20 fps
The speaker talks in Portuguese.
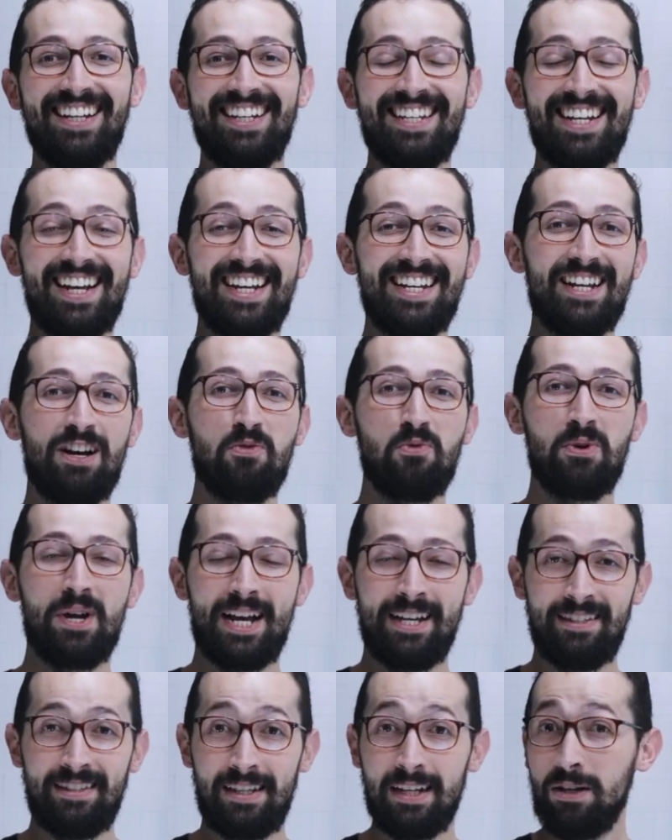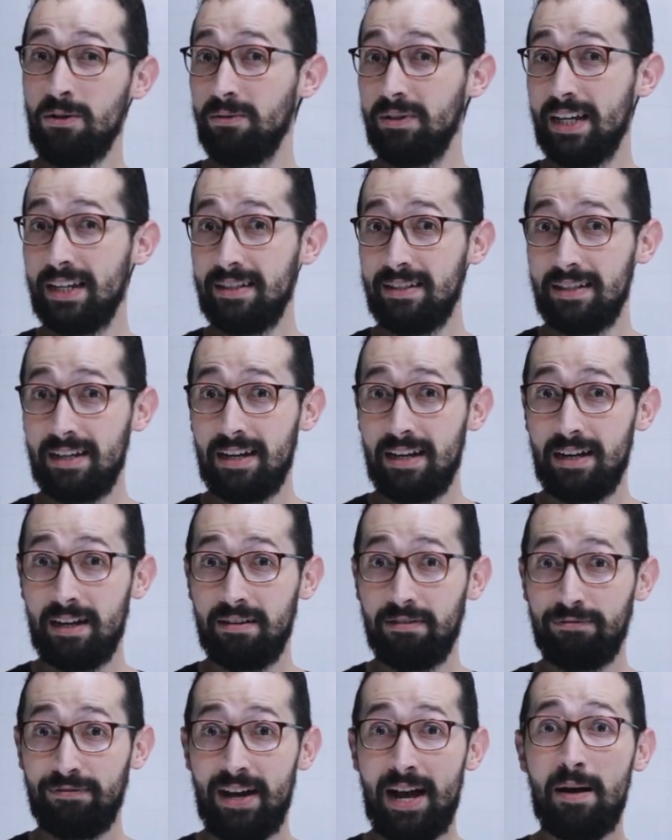e a inauguração
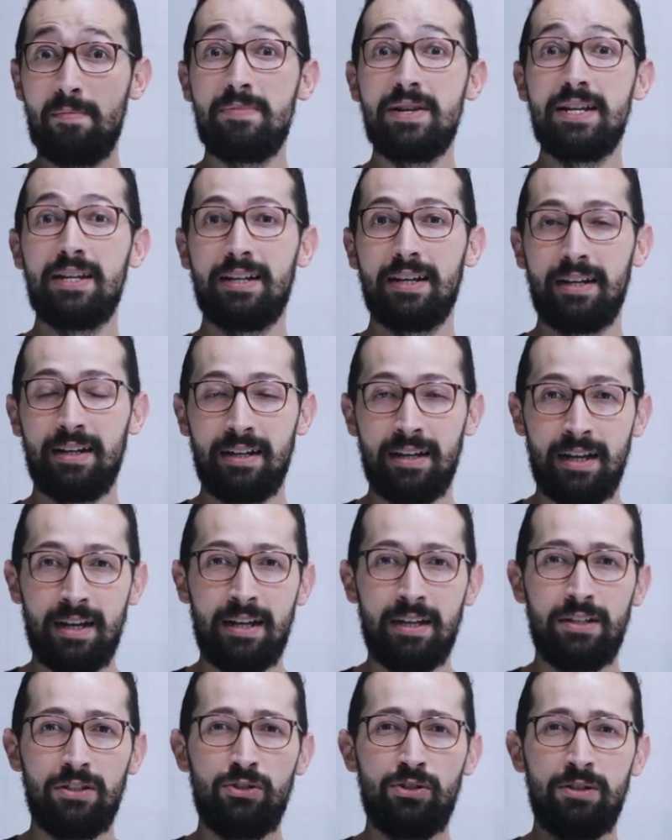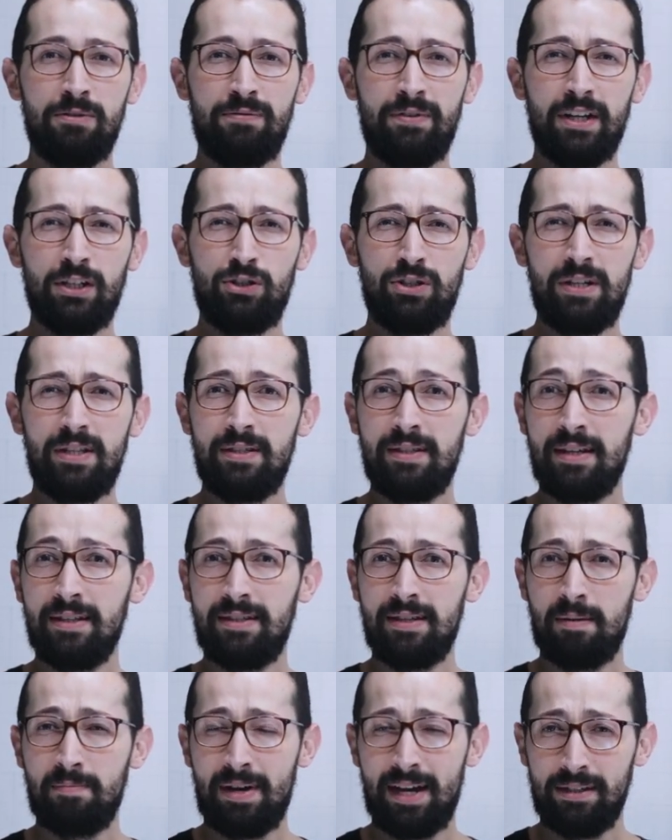dessa fábrica de
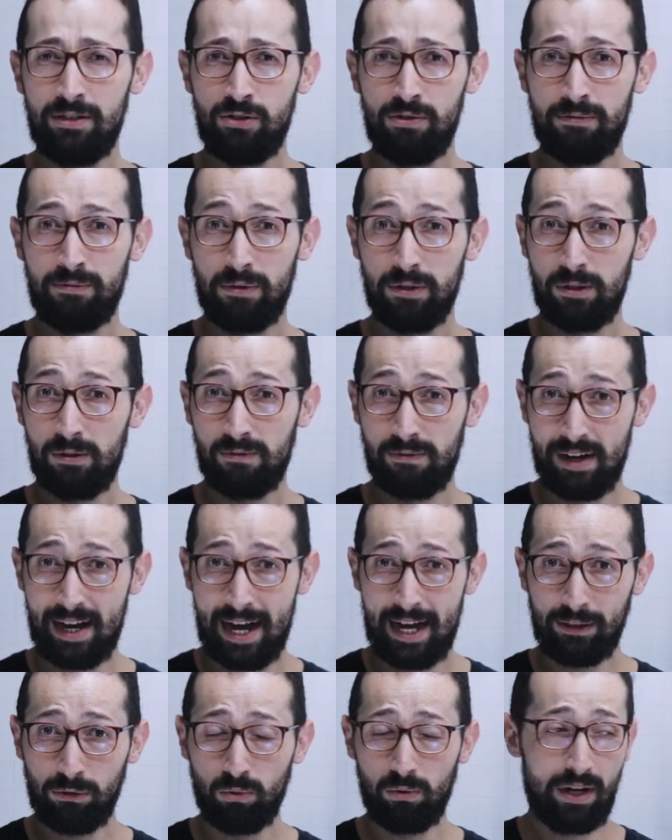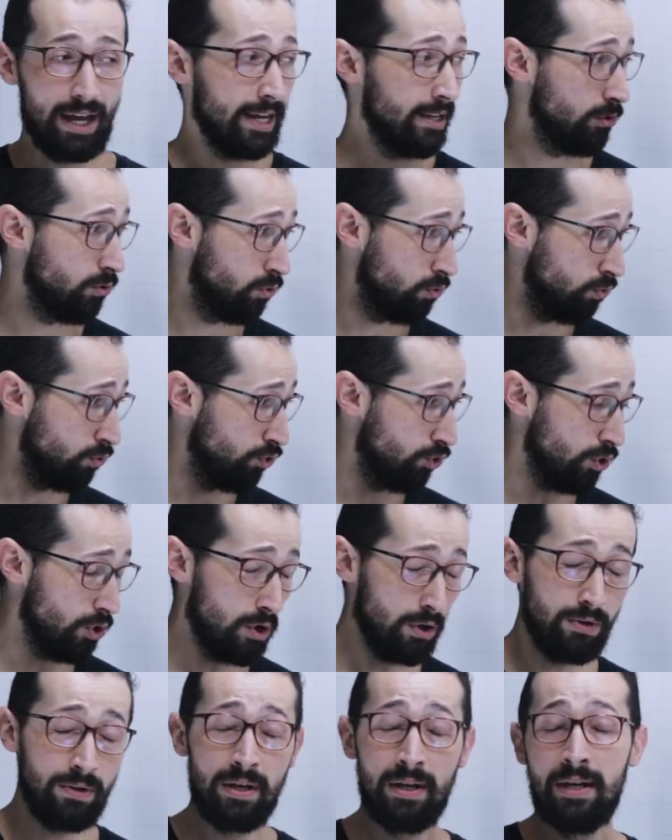fertilizantes à base de fosfato lá em
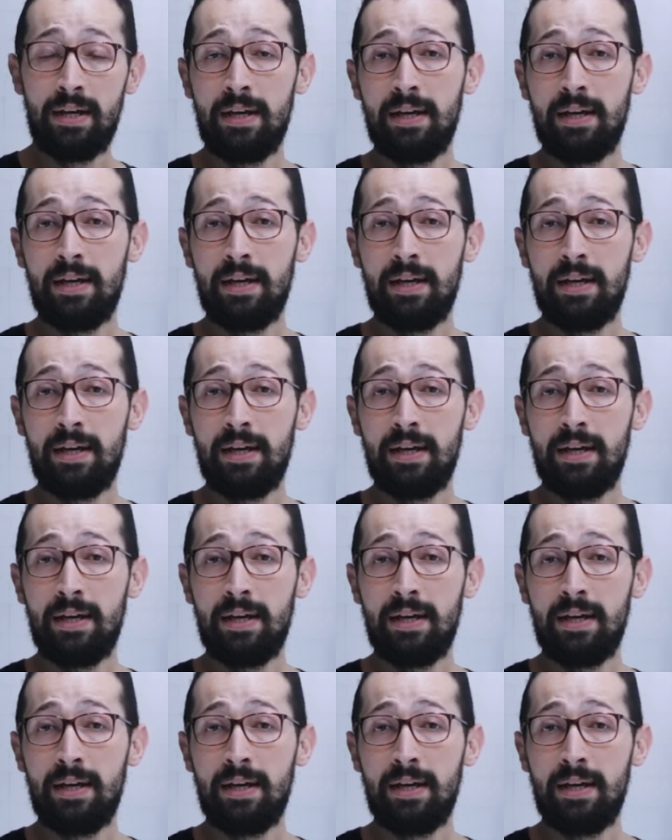Suncheon